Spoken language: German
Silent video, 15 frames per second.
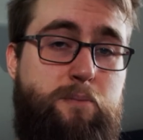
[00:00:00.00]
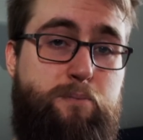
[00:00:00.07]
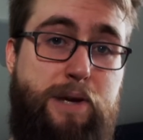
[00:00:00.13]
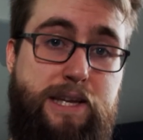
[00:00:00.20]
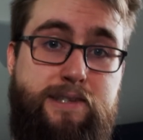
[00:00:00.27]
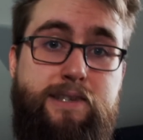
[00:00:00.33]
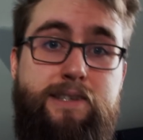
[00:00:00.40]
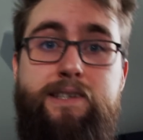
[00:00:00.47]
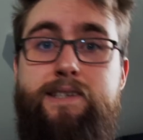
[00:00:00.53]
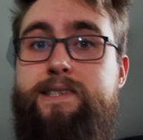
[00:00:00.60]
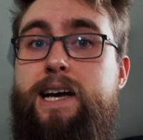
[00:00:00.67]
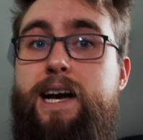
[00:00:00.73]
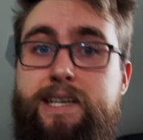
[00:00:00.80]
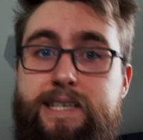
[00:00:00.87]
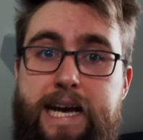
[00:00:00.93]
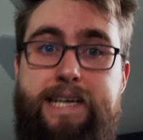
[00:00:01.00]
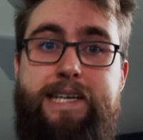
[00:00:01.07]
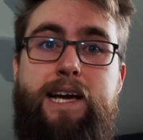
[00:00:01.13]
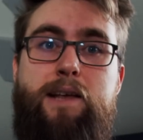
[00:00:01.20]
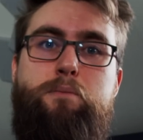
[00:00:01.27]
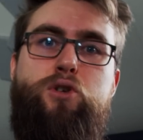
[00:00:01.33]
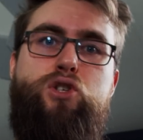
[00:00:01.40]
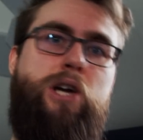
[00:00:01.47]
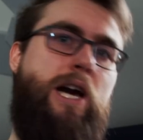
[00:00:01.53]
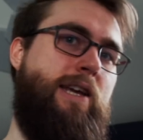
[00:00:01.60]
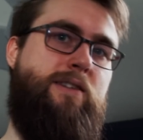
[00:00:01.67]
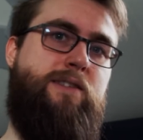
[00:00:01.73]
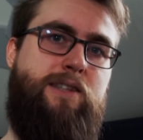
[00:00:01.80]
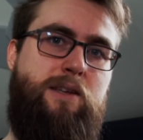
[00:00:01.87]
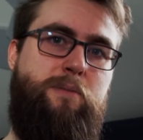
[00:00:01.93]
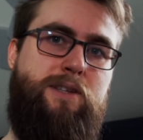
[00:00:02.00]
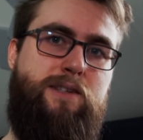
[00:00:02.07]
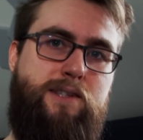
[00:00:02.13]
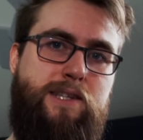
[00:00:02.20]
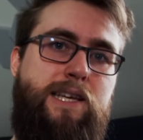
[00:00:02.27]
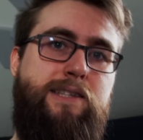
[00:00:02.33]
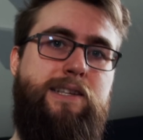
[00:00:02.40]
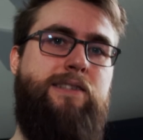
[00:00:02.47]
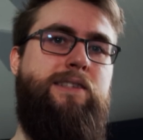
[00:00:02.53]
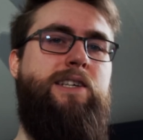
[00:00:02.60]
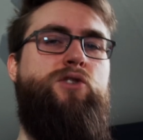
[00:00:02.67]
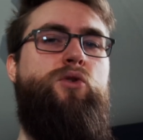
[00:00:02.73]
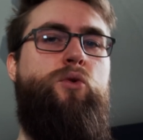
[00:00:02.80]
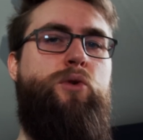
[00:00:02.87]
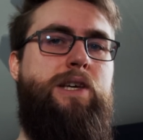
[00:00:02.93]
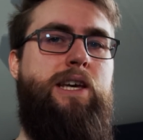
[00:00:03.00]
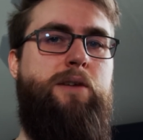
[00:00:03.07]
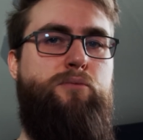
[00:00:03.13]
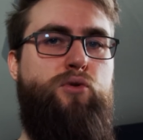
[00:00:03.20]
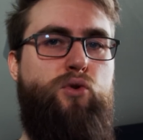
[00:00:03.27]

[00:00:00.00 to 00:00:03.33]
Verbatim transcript: Bitte sagt anderen Bescheid, die mit dieser Technologie in